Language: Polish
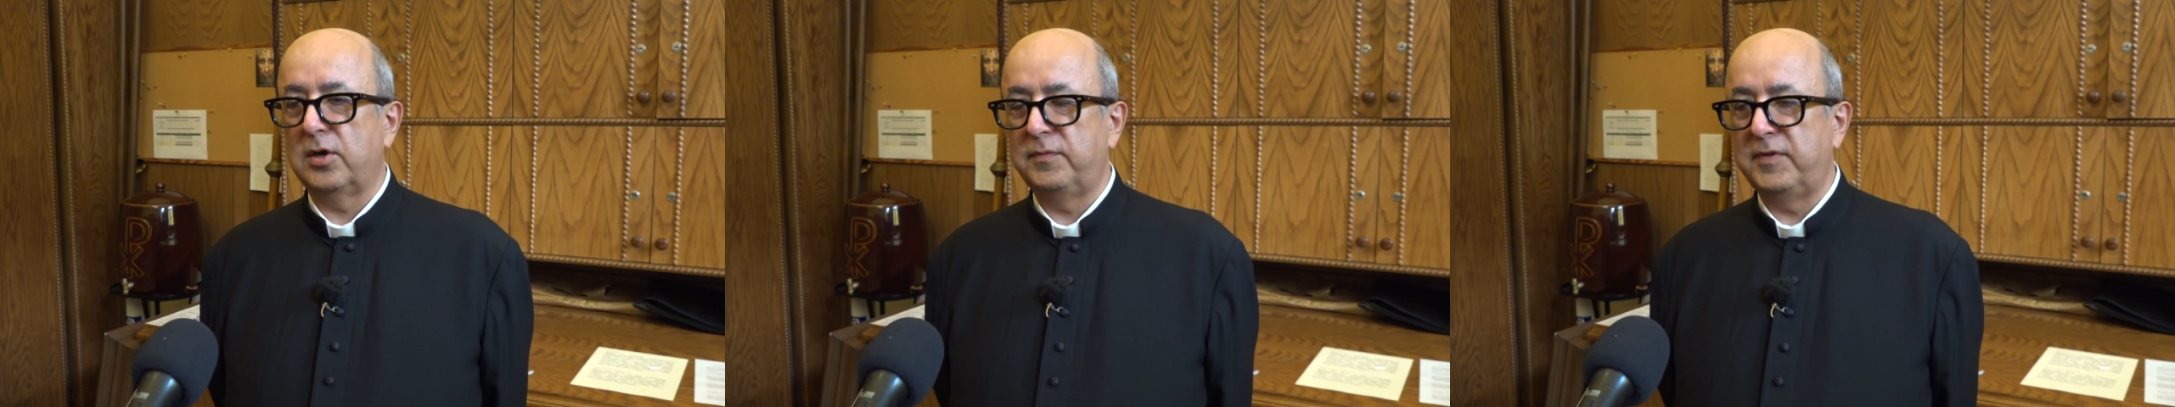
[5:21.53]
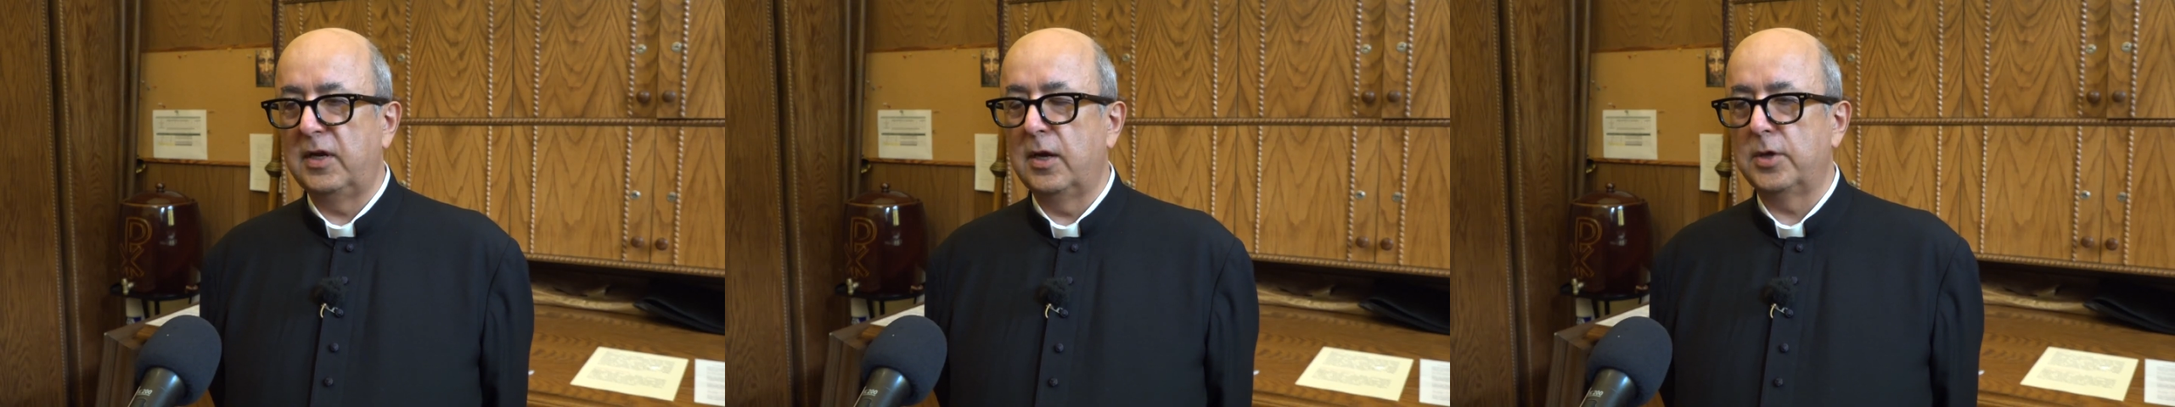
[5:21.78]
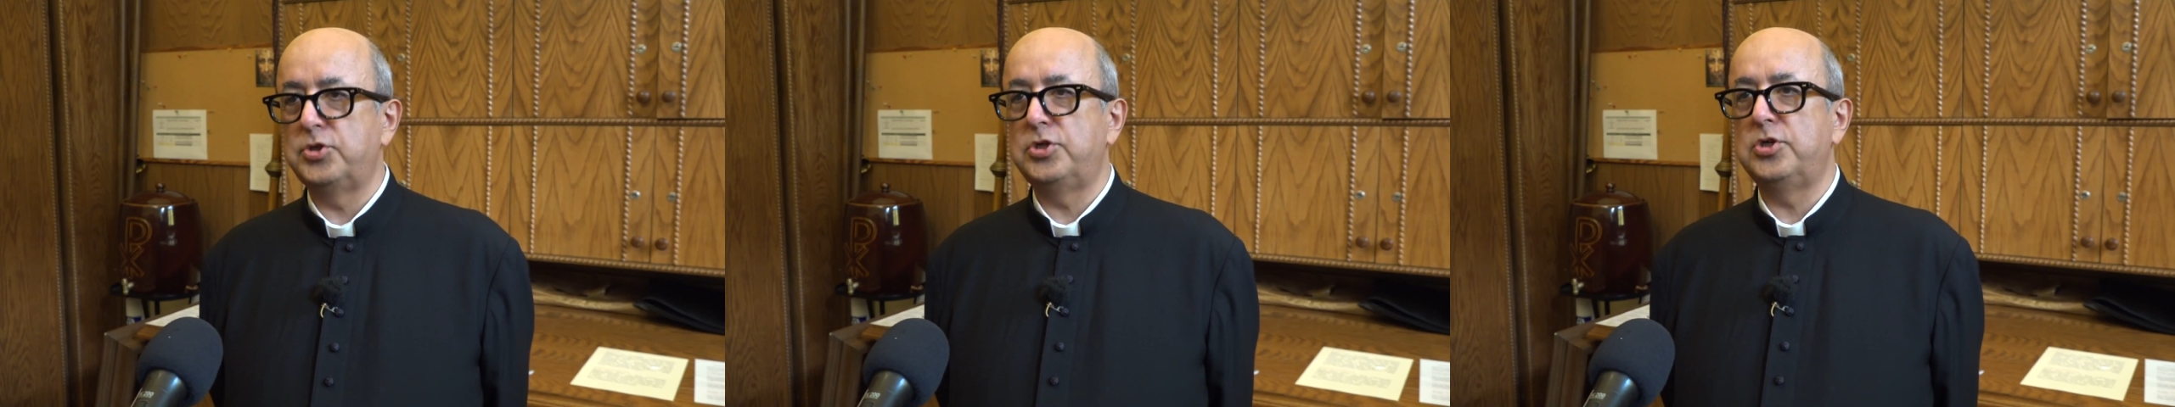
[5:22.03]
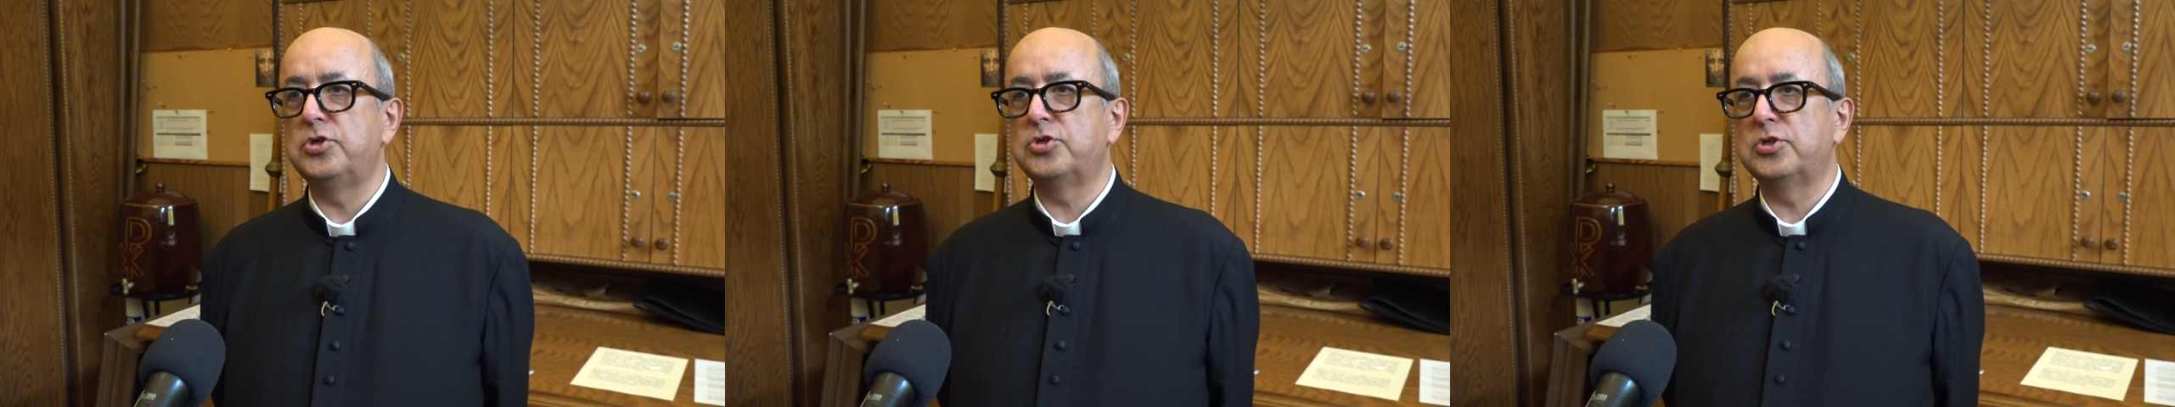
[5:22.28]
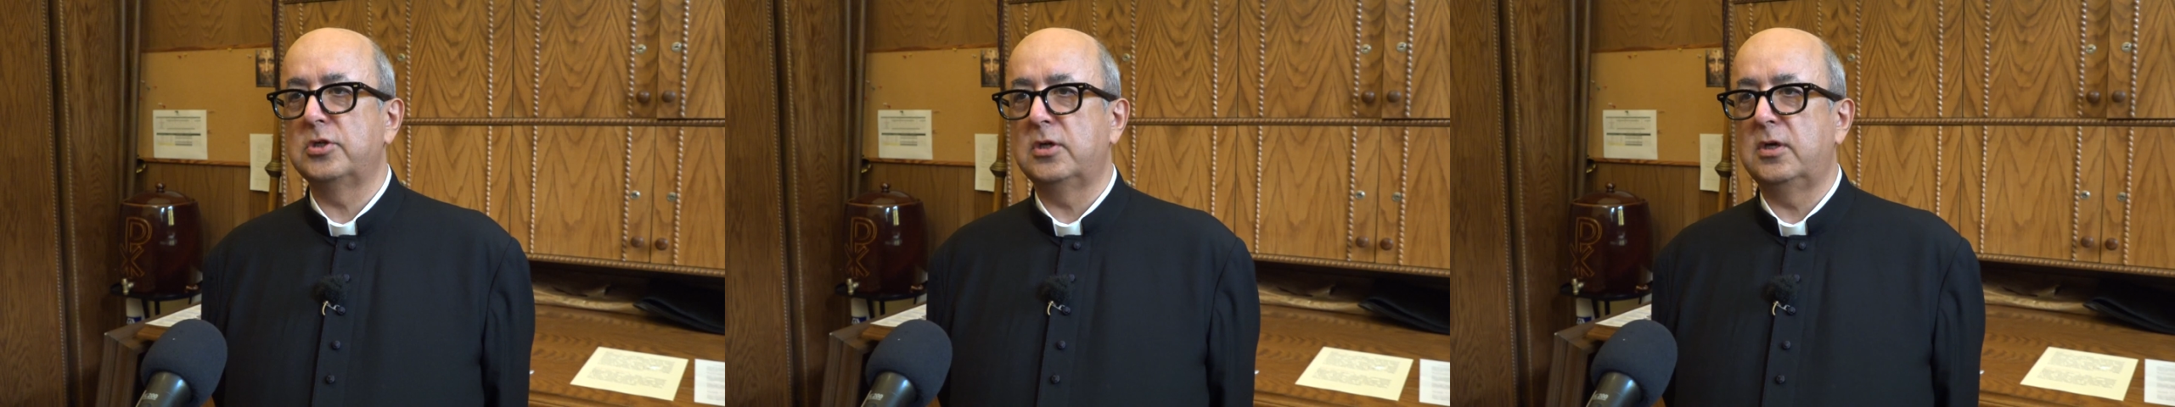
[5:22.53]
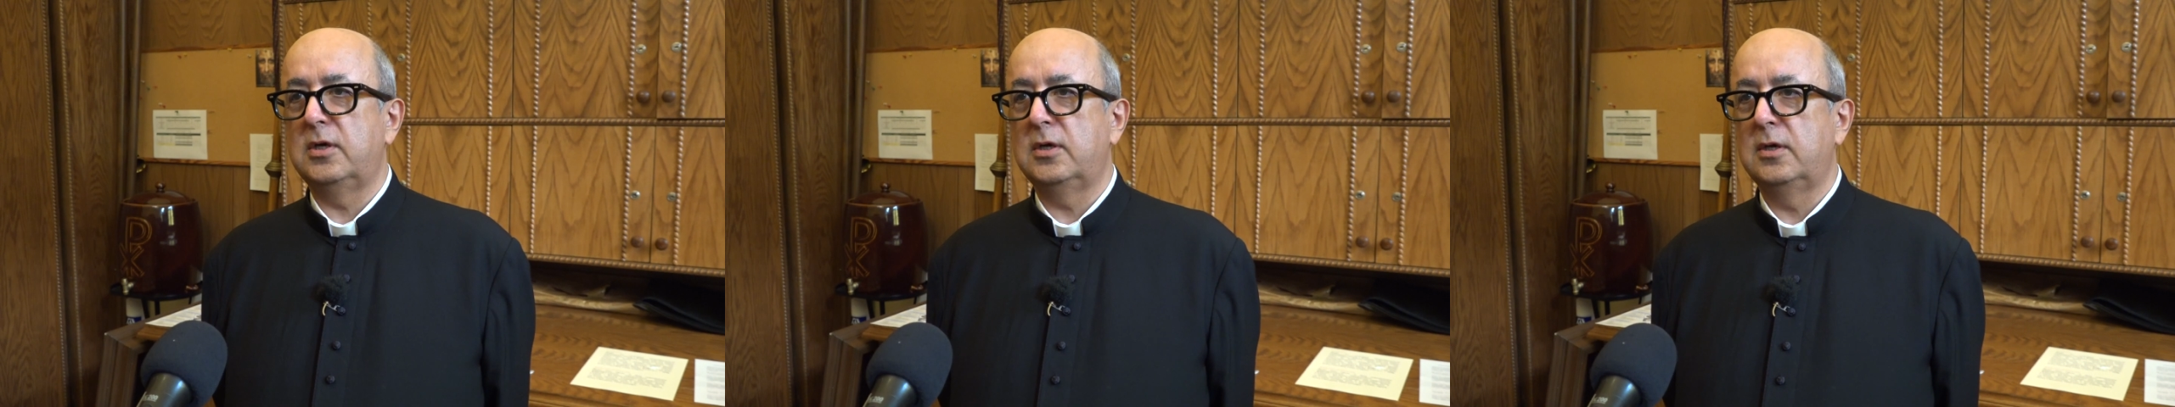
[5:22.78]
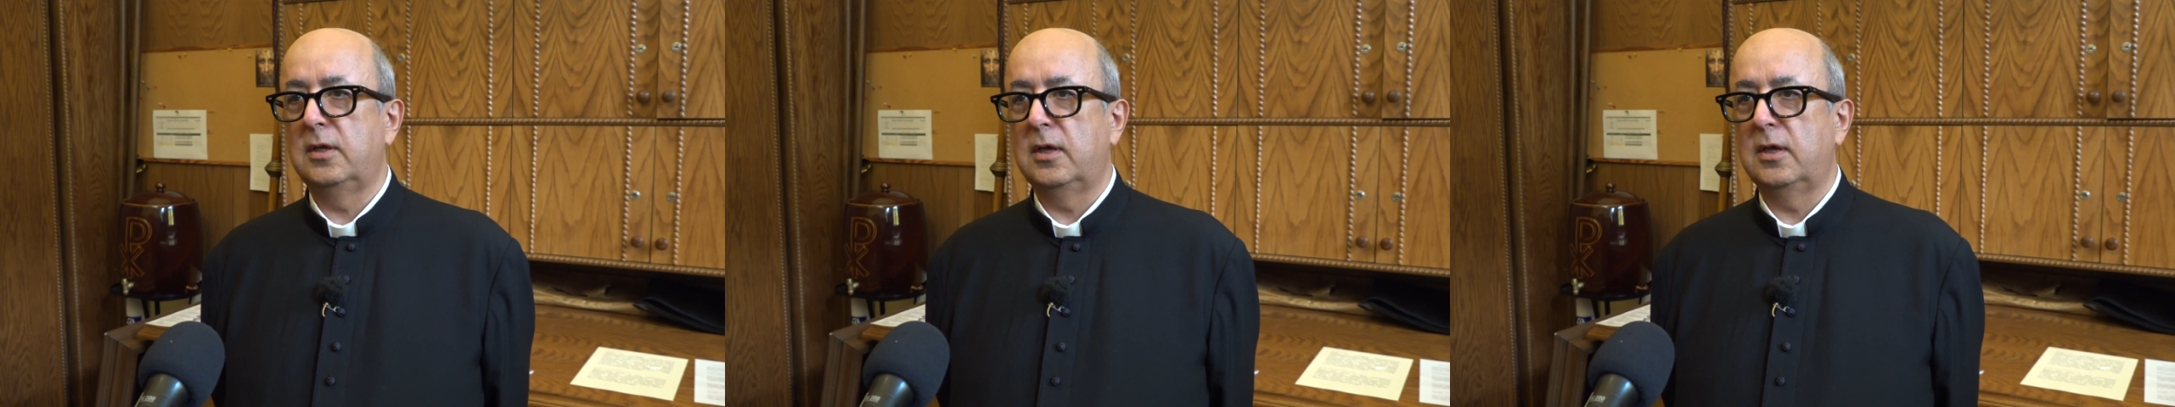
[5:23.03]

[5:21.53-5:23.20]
chwila ciszy,